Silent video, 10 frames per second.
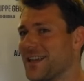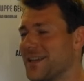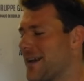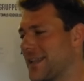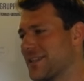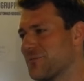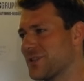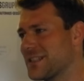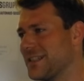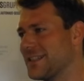äh, andere
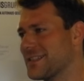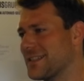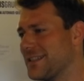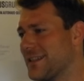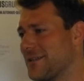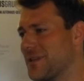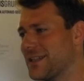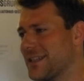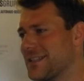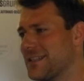Bundesligisten nicht haben,
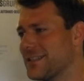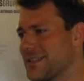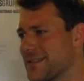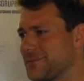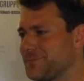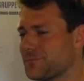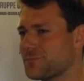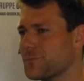andere Erstligisten.